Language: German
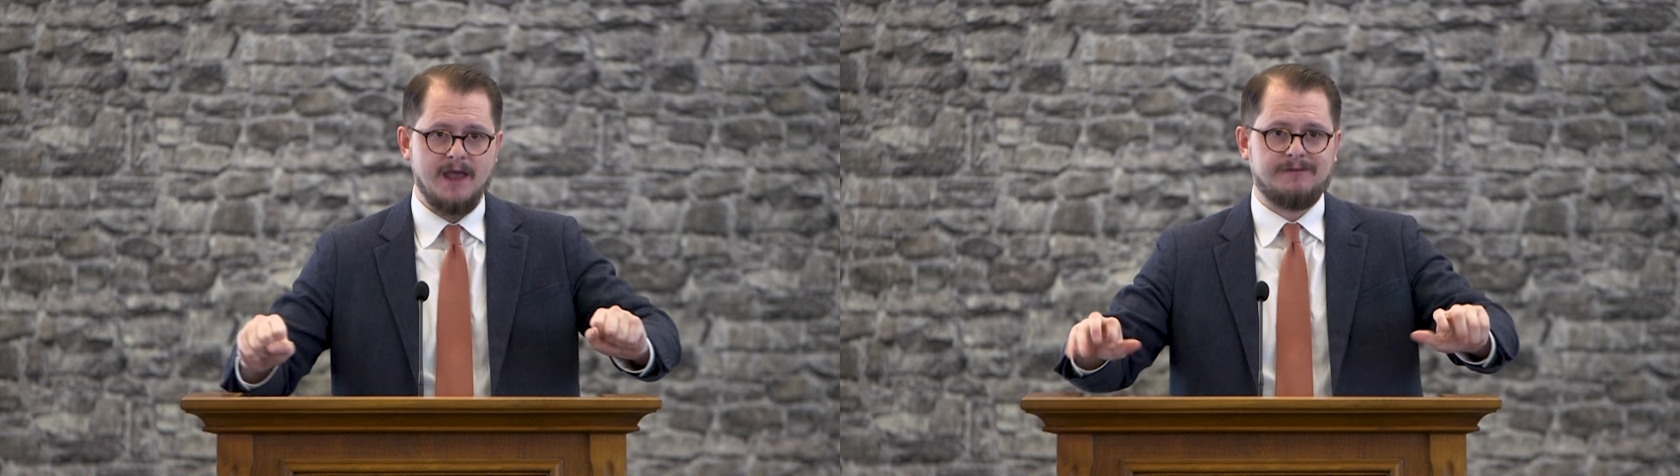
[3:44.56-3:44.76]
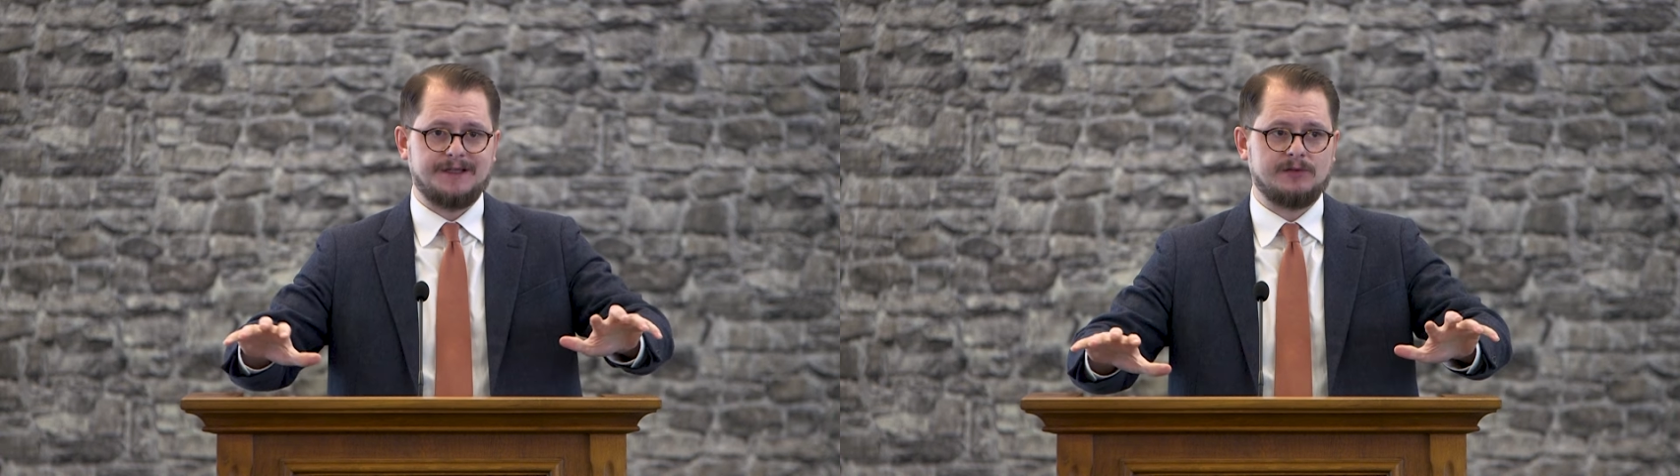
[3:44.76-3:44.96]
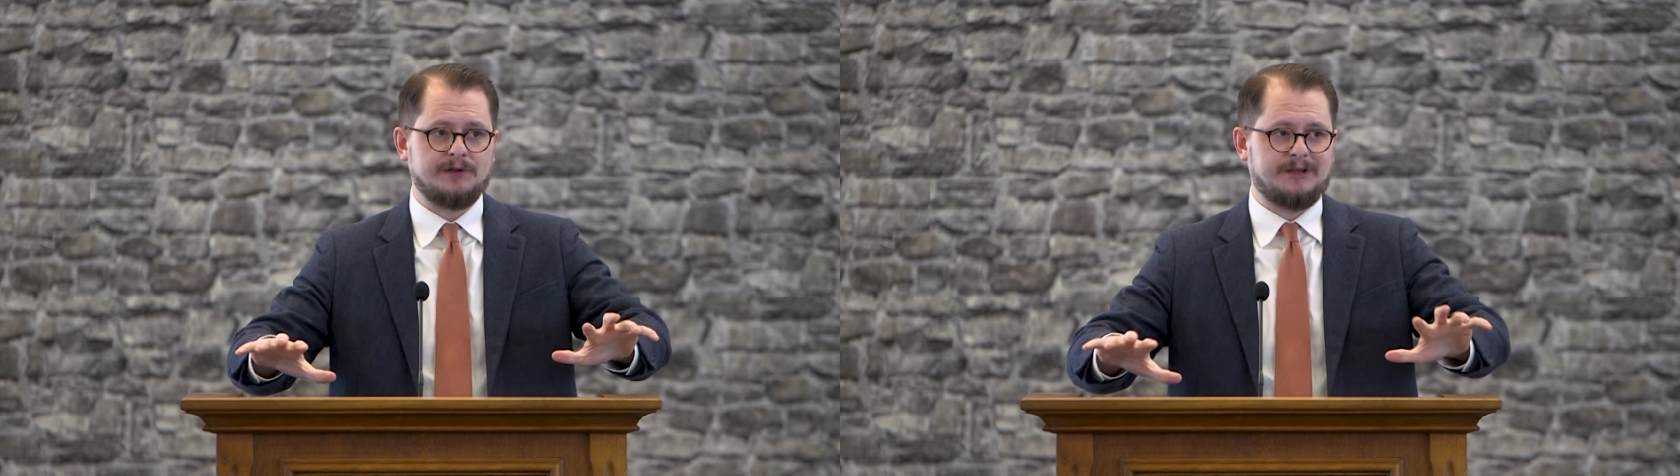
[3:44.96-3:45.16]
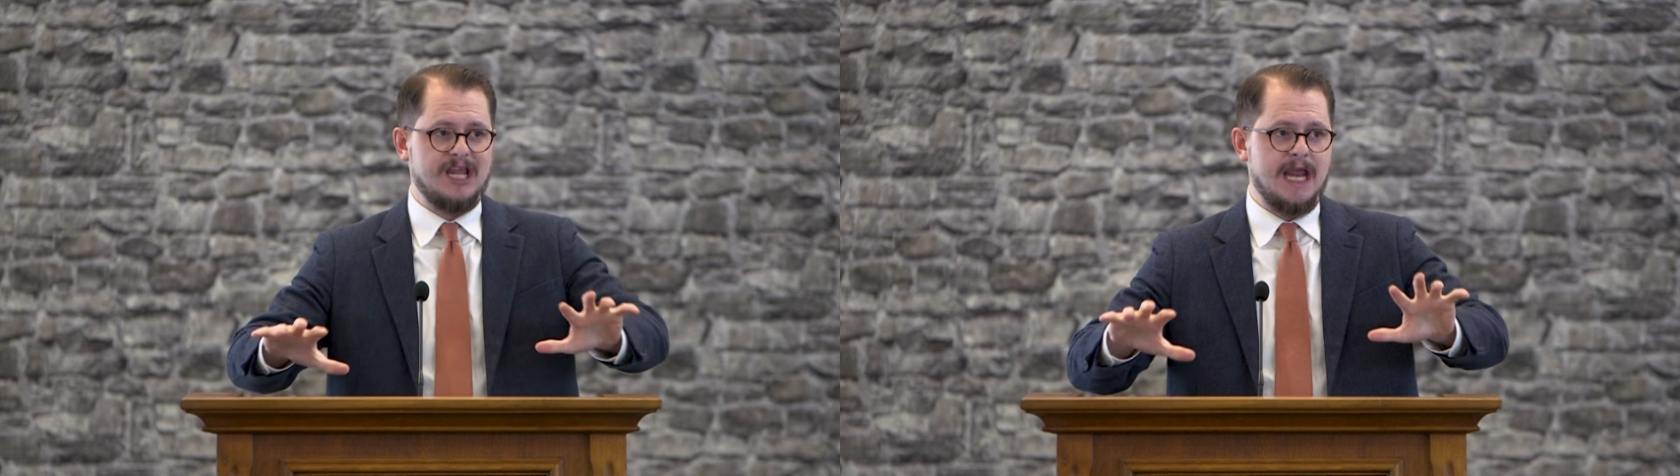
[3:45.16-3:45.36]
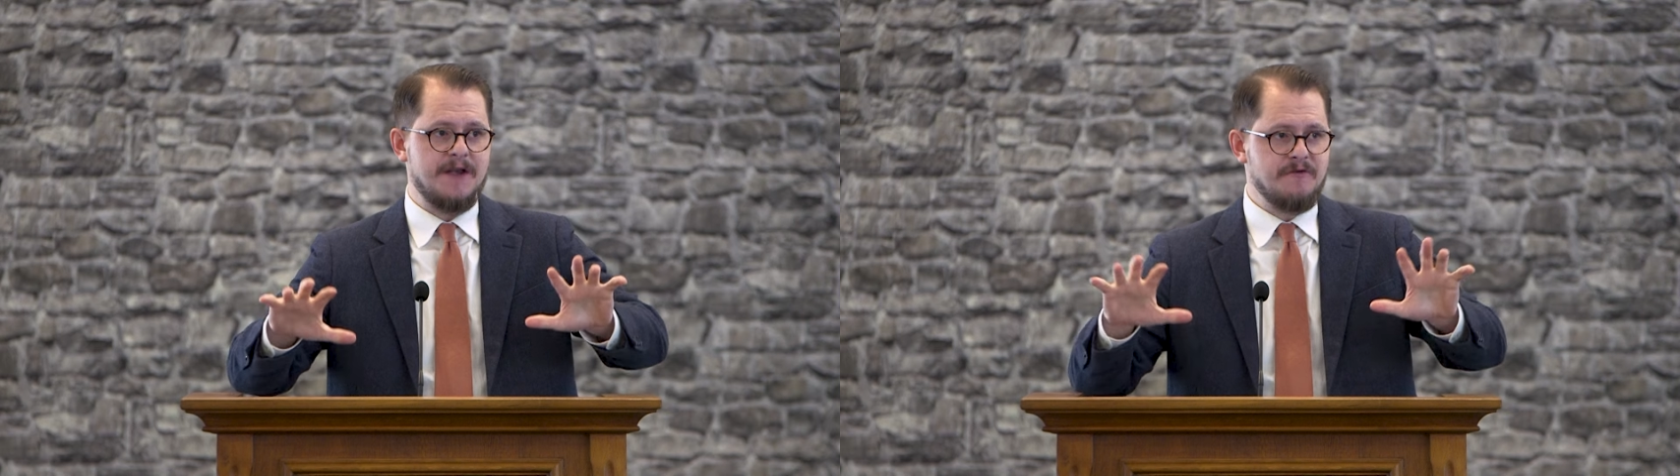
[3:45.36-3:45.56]
was uns
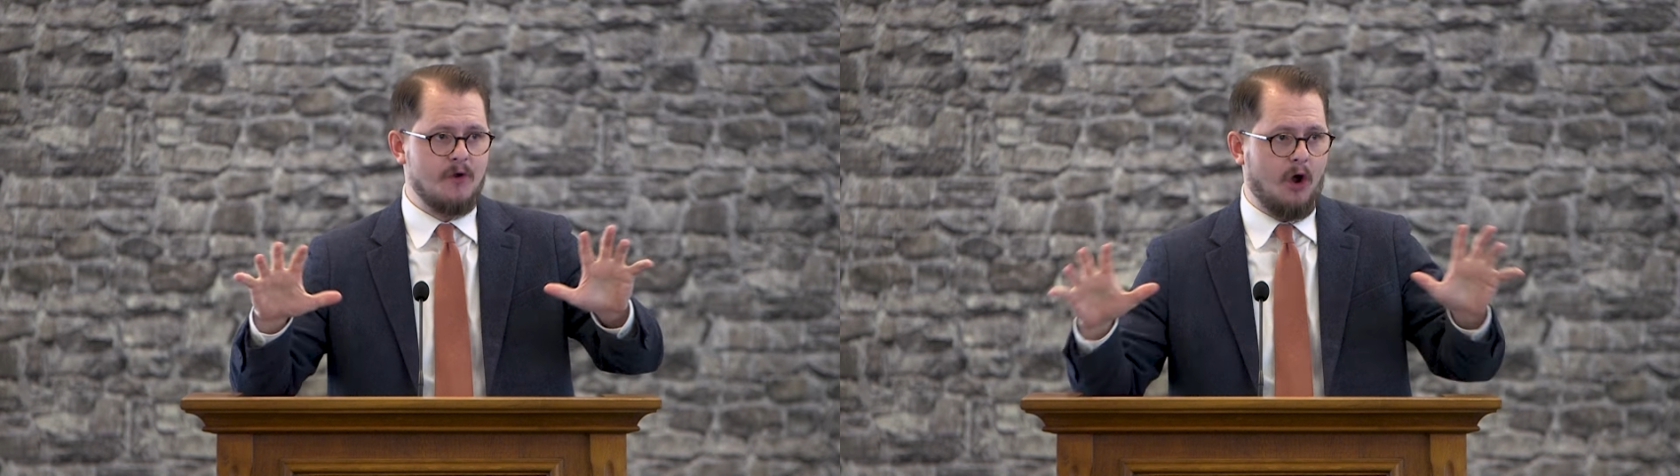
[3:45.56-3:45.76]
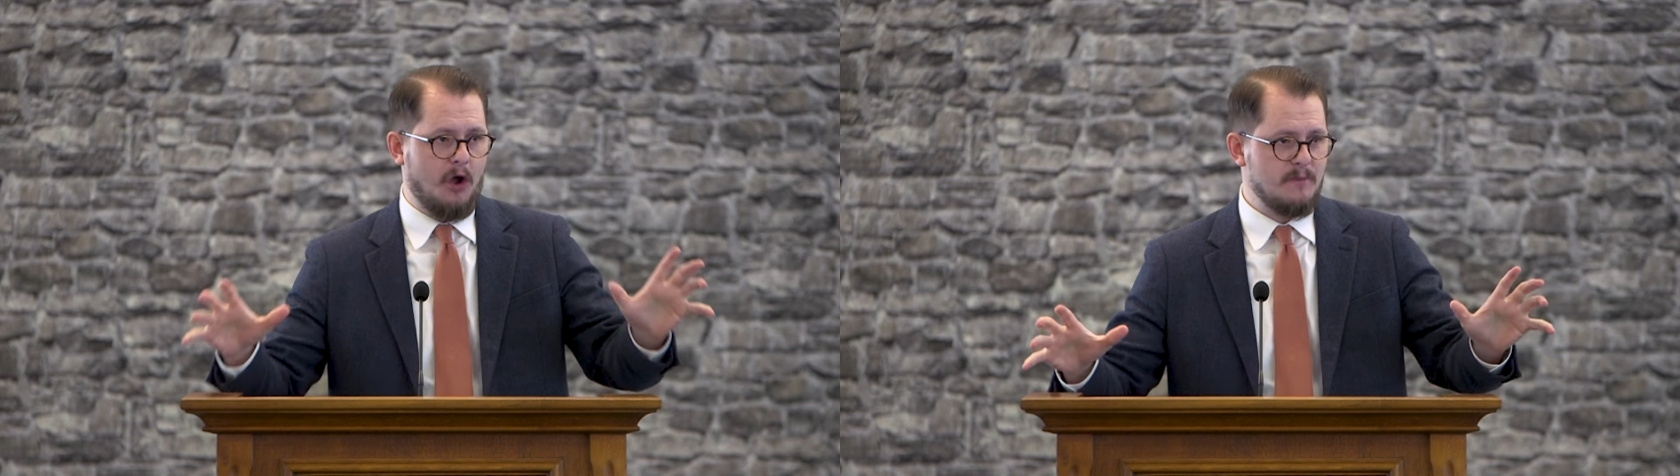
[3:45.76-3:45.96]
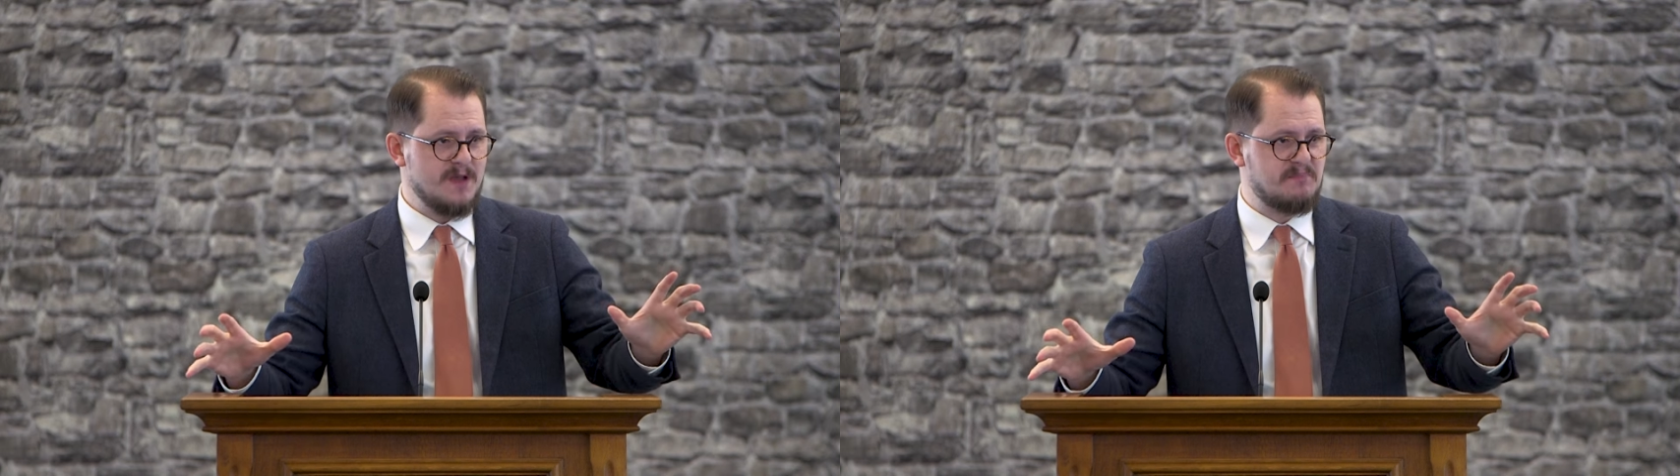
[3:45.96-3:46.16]
die enorme